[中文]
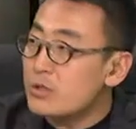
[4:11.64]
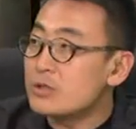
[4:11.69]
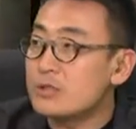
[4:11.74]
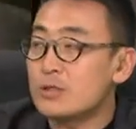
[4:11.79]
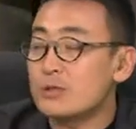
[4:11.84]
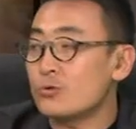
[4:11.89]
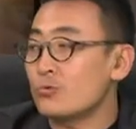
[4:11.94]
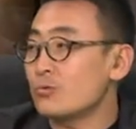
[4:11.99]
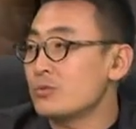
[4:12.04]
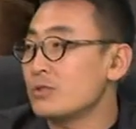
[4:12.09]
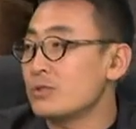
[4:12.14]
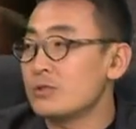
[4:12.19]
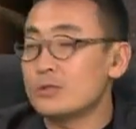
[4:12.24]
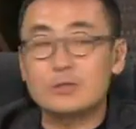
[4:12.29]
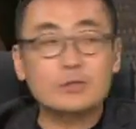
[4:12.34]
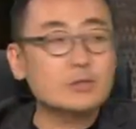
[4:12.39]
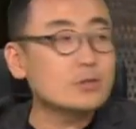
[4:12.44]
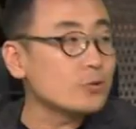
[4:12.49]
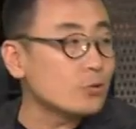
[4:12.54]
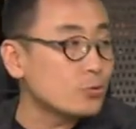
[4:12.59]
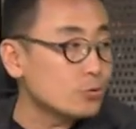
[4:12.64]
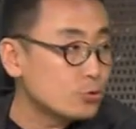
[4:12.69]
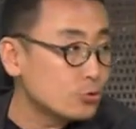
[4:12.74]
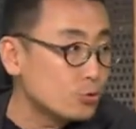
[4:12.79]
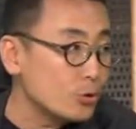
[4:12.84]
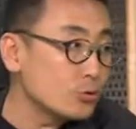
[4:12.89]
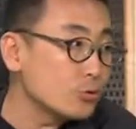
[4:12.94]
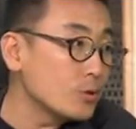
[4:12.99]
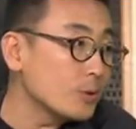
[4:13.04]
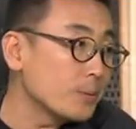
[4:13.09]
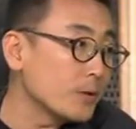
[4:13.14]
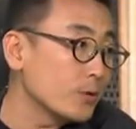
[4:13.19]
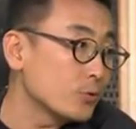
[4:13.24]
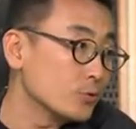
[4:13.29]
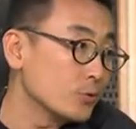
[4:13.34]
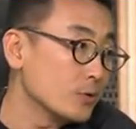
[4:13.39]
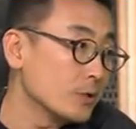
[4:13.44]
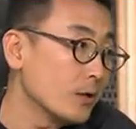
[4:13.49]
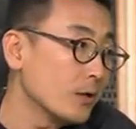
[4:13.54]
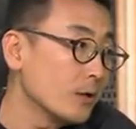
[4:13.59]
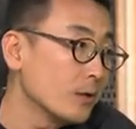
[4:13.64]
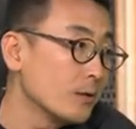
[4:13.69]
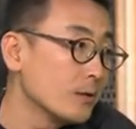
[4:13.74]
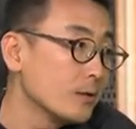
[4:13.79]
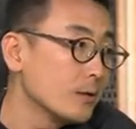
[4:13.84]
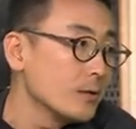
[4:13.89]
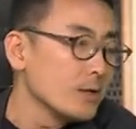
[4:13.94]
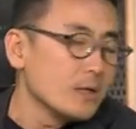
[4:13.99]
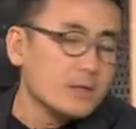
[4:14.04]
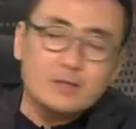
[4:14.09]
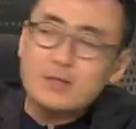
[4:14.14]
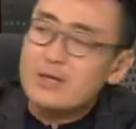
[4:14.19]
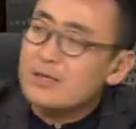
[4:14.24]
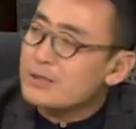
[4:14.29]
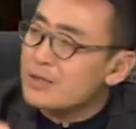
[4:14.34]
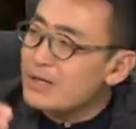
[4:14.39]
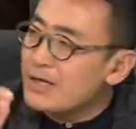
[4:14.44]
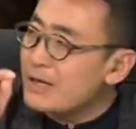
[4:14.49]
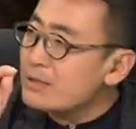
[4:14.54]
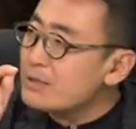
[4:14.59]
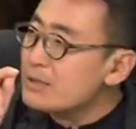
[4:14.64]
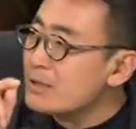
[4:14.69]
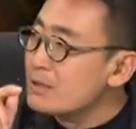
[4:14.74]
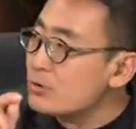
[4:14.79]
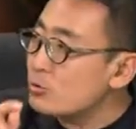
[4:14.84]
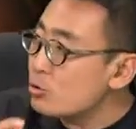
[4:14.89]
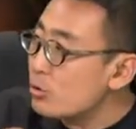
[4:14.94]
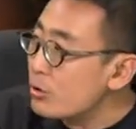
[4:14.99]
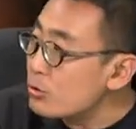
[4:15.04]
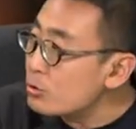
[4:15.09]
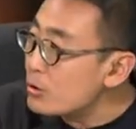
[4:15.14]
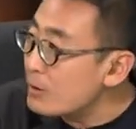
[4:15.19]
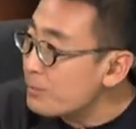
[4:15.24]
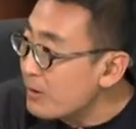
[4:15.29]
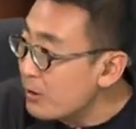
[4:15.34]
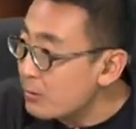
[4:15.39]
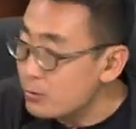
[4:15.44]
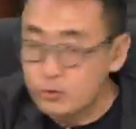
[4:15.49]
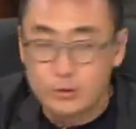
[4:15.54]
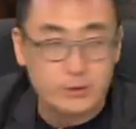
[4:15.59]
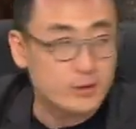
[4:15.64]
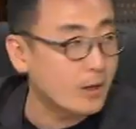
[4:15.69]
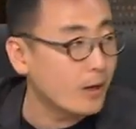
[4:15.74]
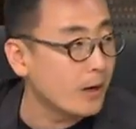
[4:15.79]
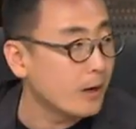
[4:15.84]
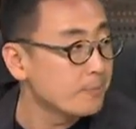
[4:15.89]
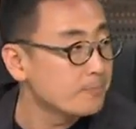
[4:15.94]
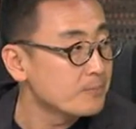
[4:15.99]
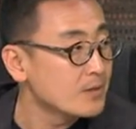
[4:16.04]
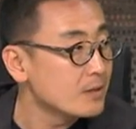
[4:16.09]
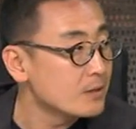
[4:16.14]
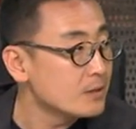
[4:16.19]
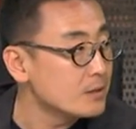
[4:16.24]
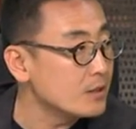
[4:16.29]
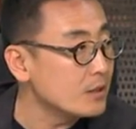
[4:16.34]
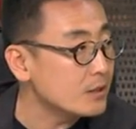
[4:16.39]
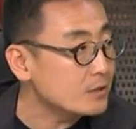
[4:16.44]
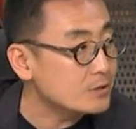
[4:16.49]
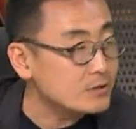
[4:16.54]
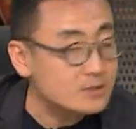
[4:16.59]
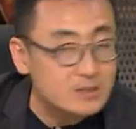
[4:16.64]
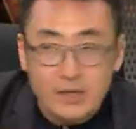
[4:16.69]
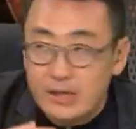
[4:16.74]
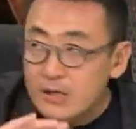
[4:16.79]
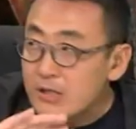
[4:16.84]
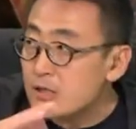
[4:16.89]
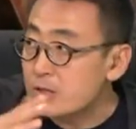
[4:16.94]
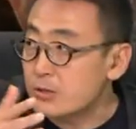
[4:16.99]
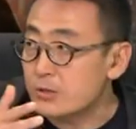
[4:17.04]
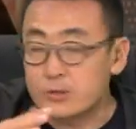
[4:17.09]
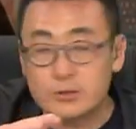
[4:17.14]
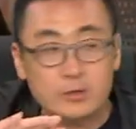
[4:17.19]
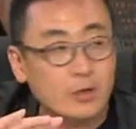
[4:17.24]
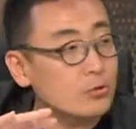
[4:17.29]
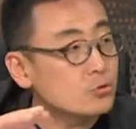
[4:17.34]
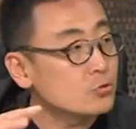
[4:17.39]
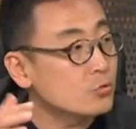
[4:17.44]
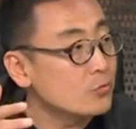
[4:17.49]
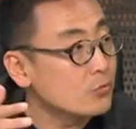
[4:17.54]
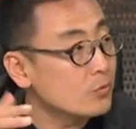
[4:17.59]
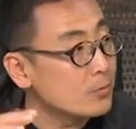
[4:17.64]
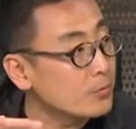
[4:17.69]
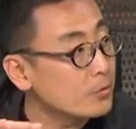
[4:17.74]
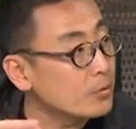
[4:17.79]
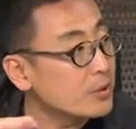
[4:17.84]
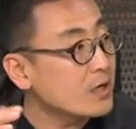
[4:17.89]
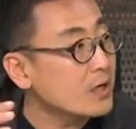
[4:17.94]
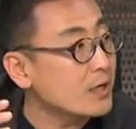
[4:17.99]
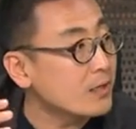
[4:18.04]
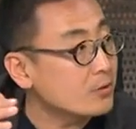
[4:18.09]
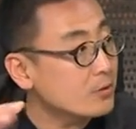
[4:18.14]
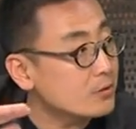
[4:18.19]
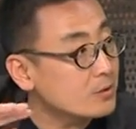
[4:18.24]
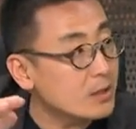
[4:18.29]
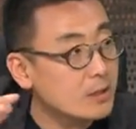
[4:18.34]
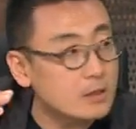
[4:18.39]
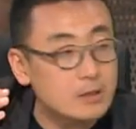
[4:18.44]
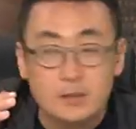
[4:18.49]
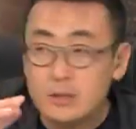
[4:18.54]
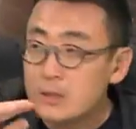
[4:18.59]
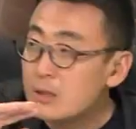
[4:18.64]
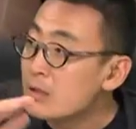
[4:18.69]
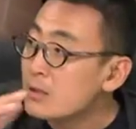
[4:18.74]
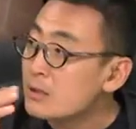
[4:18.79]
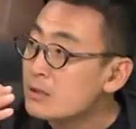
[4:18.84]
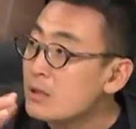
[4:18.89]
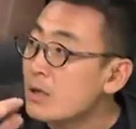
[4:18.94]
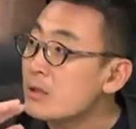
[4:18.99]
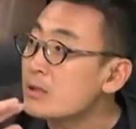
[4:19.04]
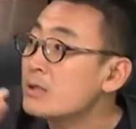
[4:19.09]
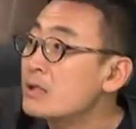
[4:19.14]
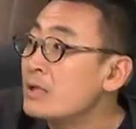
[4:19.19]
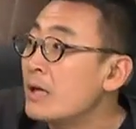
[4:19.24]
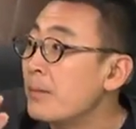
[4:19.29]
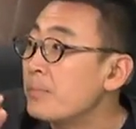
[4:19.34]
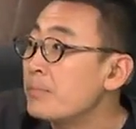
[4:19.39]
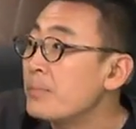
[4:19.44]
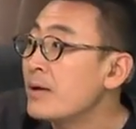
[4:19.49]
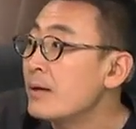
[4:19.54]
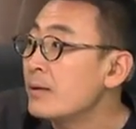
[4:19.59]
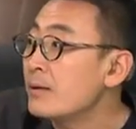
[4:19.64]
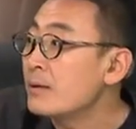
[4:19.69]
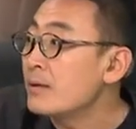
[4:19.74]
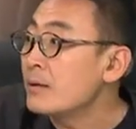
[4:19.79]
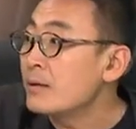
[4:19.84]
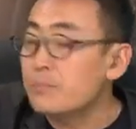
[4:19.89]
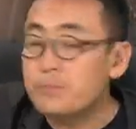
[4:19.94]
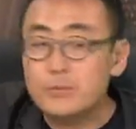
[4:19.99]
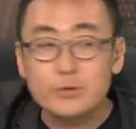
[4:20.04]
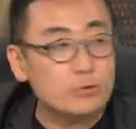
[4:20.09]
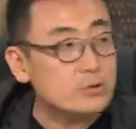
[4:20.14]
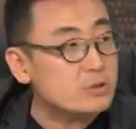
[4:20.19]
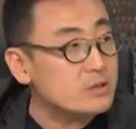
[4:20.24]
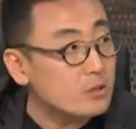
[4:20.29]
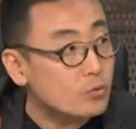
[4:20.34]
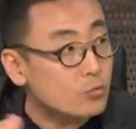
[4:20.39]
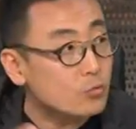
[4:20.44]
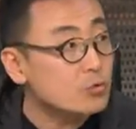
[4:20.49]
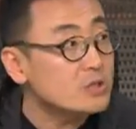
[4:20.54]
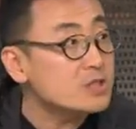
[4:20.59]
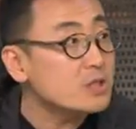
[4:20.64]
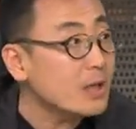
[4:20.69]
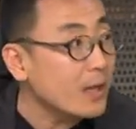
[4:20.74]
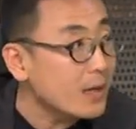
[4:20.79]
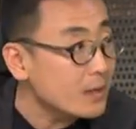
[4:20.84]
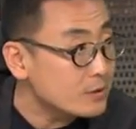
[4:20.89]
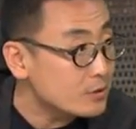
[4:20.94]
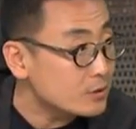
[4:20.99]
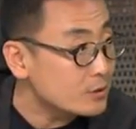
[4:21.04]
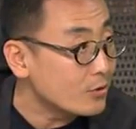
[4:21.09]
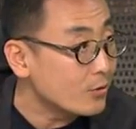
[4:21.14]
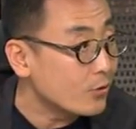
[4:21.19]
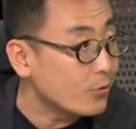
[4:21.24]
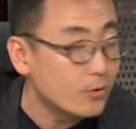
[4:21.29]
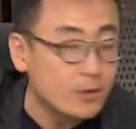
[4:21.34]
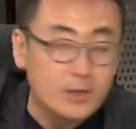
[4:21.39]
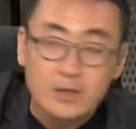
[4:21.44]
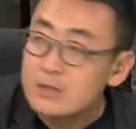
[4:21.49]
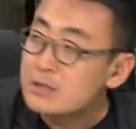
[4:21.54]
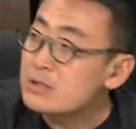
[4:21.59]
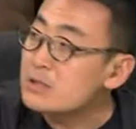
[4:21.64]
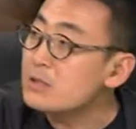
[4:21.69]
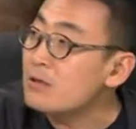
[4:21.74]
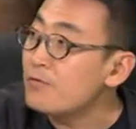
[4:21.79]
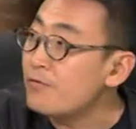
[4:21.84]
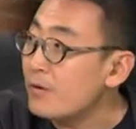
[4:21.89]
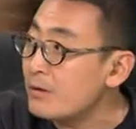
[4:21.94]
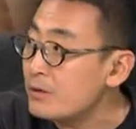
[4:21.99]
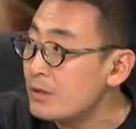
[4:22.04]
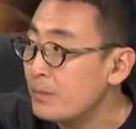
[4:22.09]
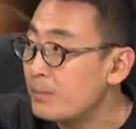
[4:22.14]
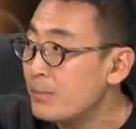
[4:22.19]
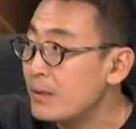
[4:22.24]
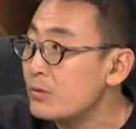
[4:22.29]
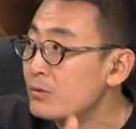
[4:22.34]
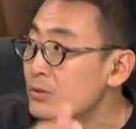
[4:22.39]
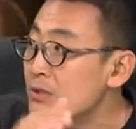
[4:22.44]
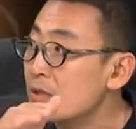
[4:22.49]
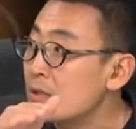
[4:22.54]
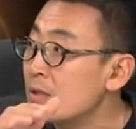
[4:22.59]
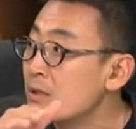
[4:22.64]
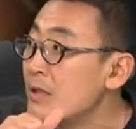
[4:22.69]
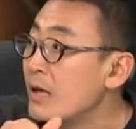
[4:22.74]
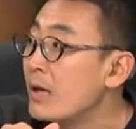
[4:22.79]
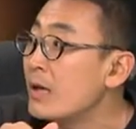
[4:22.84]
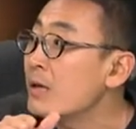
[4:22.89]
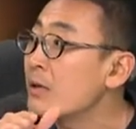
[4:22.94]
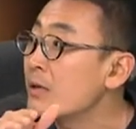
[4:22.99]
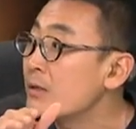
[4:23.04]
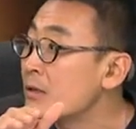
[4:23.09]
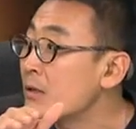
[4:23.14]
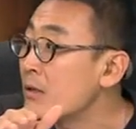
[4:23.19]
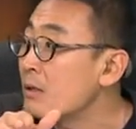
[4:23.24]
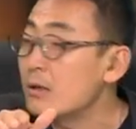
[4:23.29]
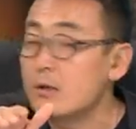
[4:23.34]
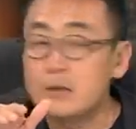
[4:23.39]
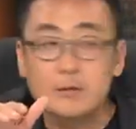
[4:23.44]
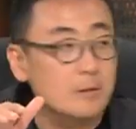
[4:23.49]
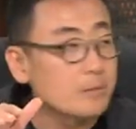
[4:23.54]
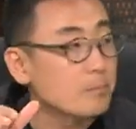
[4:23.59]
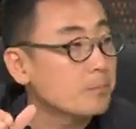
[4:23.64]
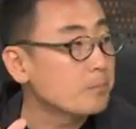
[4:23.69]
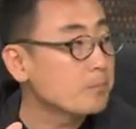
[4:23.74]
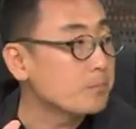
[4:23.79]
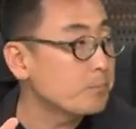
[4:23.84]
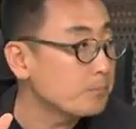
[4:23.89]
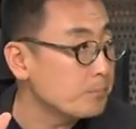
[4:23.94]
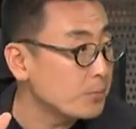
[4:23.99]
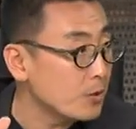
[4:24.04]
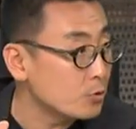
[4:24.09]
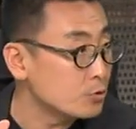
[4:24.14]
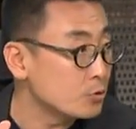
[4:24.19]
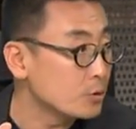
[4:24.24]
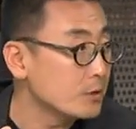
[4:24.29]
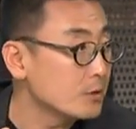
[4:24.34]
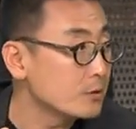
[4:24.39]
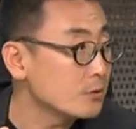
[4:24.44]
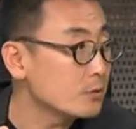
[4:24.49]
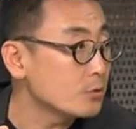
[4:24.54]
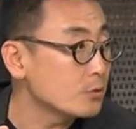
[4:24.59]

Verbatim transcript: 一些东西是有绝对标准的，嗯，但是连这个绝对标准呢，也是在历史当中我们会看到它的它的演变。比如是在古希腊的时候，西方也没有这个年龄的。没有标准，